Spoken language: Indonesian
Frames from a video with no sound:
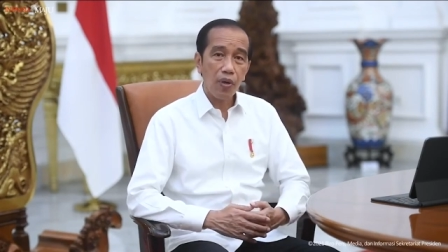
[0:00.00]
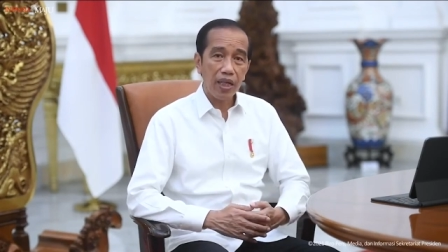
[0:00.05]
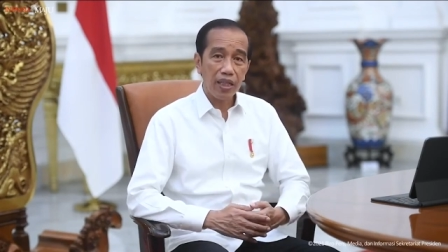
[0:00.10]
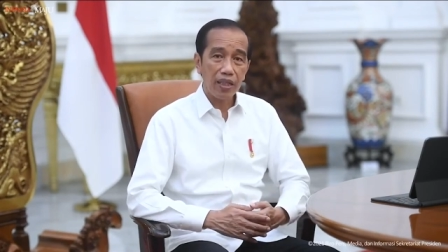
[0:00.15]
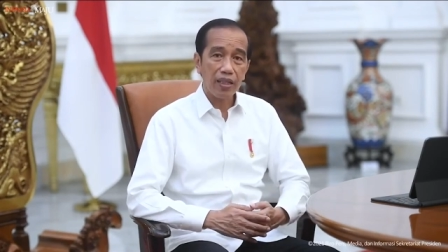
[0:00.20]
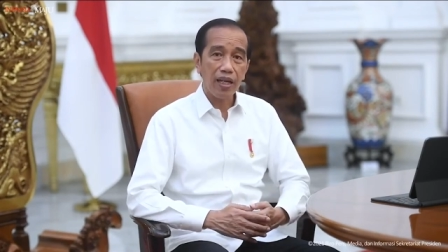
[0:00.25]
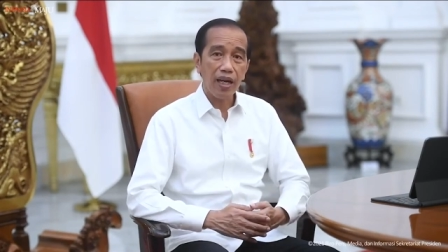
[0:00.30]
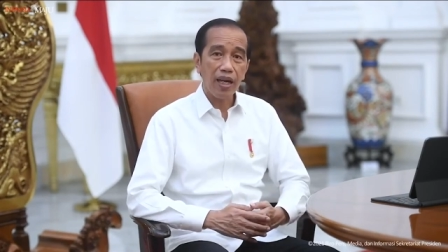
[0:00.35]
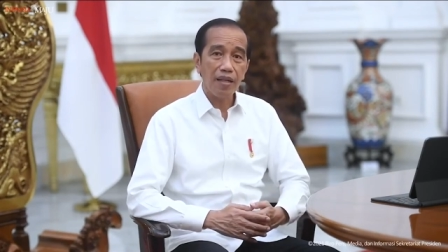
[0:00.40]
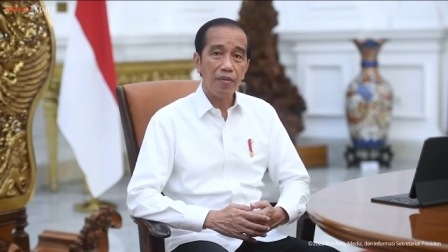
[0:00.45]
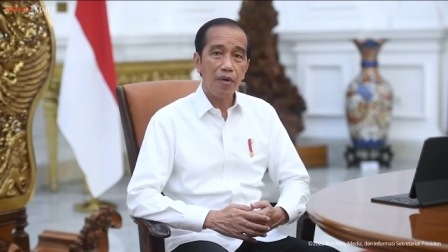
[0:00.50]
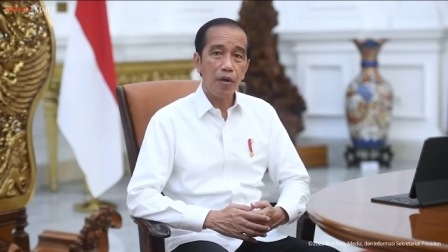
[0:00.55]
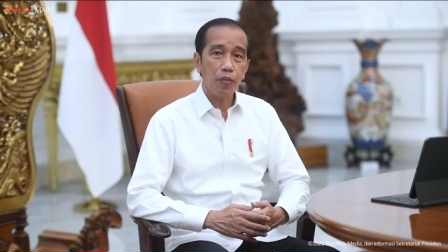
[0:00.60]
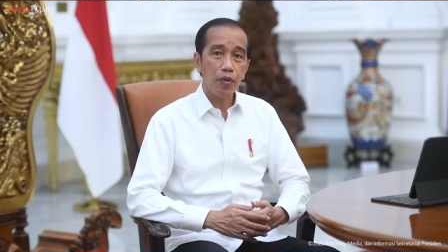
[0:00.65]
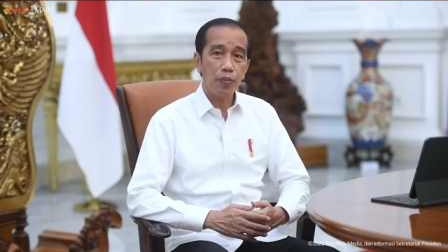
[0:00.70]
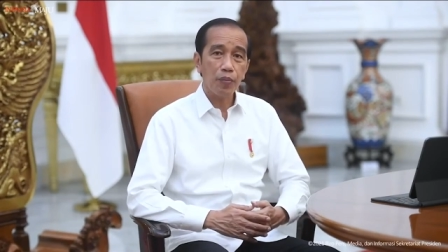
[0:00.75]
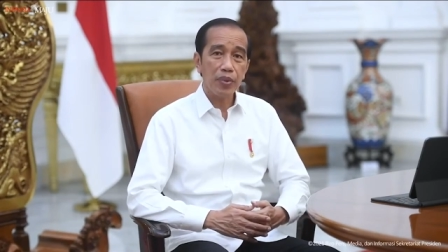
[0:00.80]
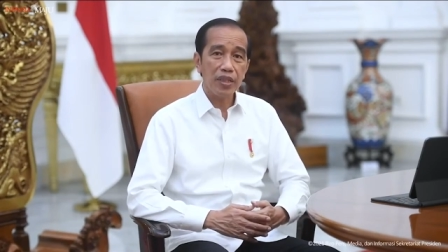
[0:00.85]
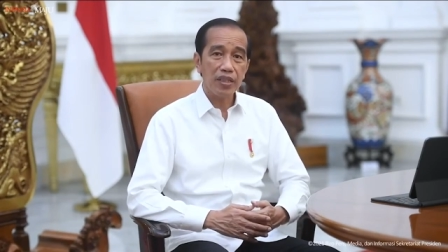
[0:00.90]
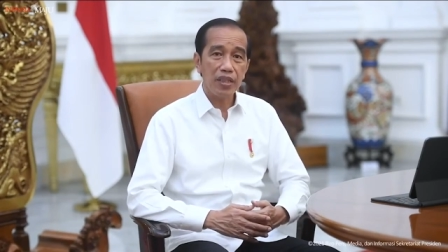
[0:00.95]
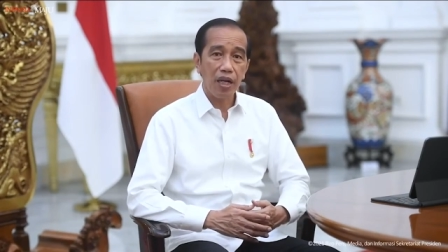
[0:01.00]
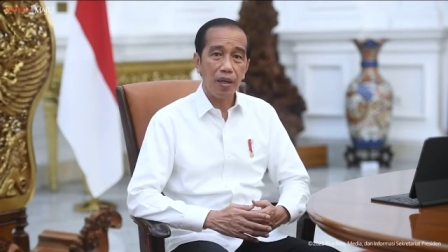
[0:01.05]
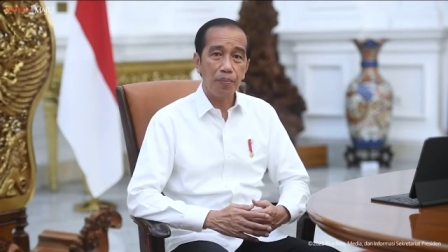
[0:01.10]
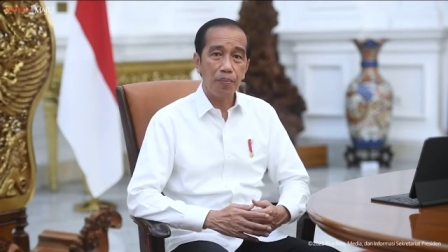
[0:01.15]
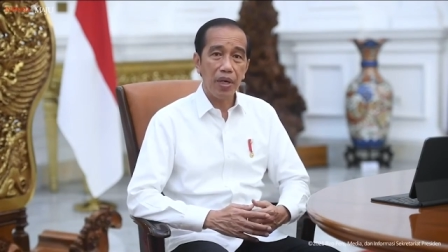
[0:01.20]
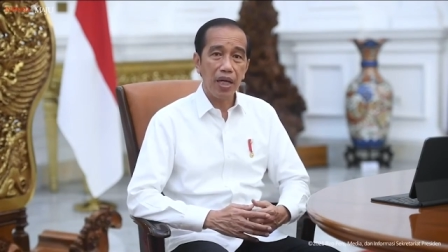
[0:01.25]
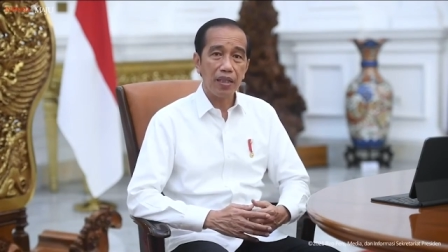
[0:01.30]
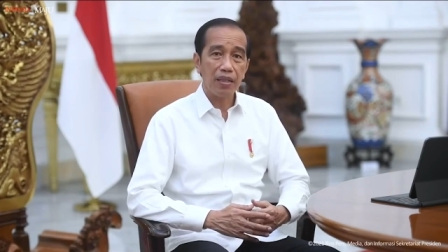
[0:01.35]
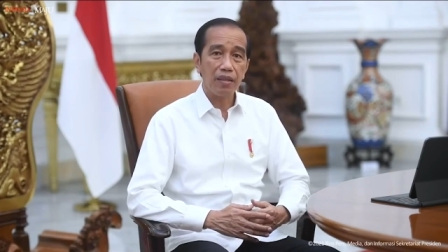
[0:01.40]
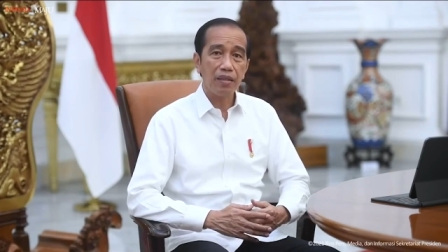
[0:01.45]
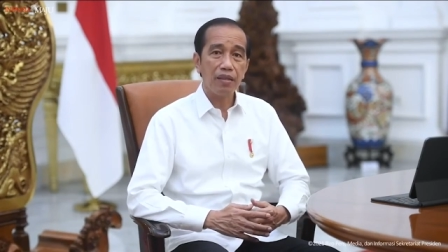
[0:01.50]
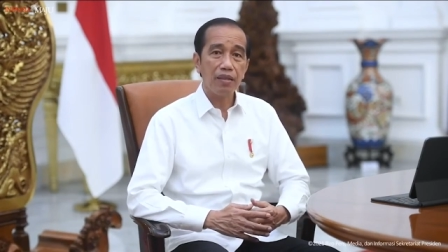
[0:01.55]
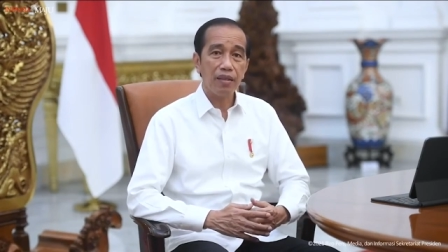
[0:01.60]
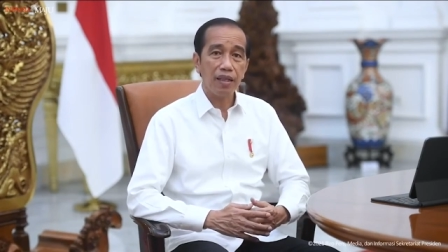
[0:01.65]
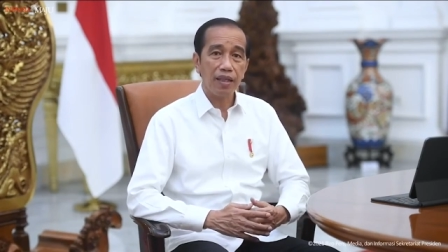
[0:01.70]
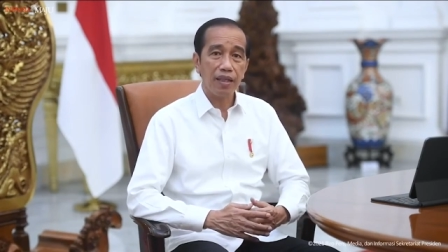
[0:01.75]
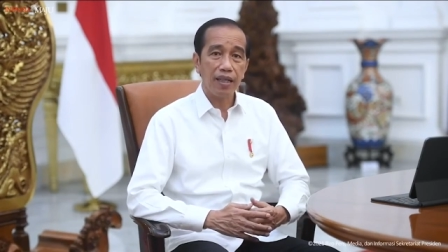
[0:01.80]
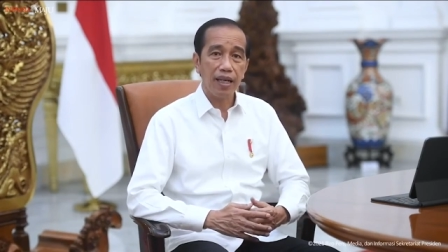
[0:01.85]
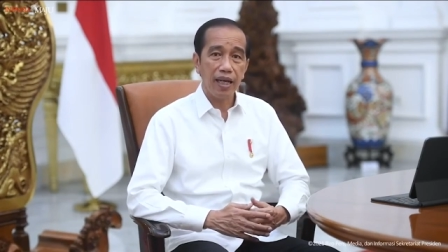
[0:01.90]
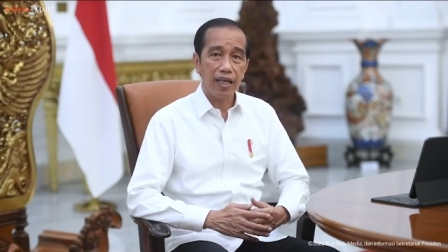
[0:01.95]
warga maupun pejabat
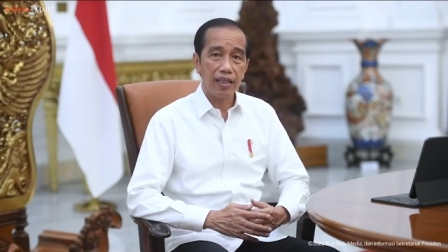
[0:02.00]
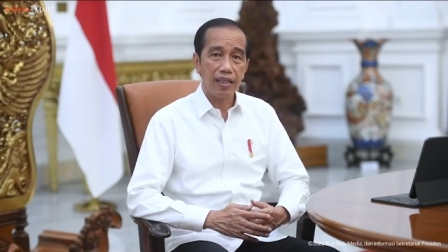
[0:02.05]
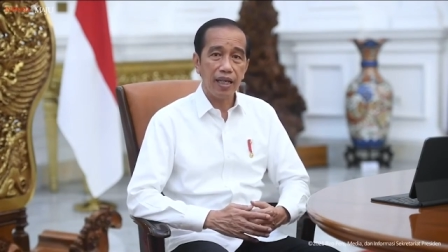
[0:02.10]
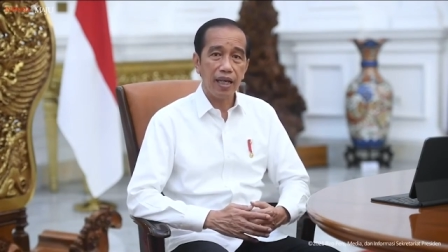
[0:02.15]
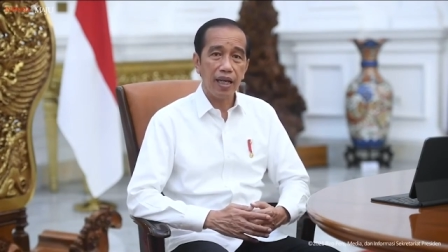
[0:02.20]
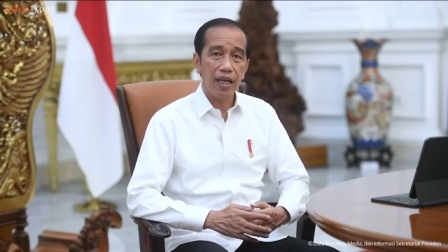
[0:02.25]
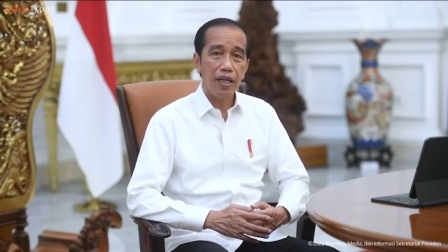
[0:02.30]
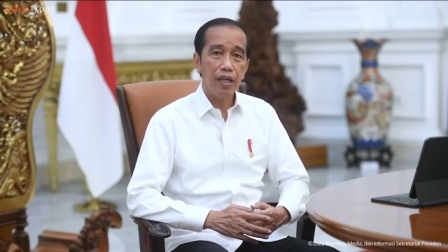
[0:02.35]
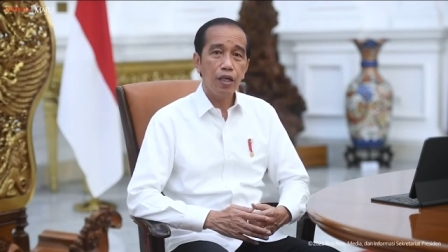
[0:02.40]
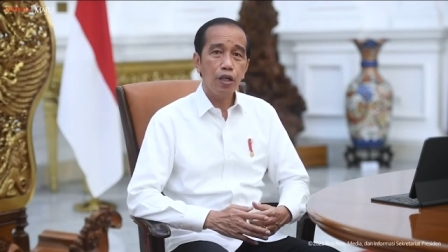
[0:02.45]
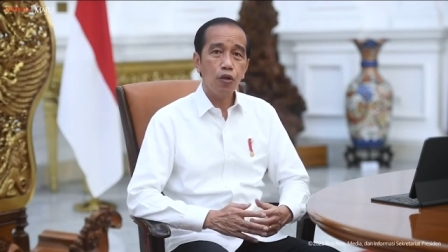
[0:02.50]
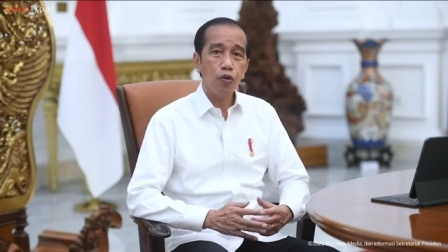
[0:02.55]
negara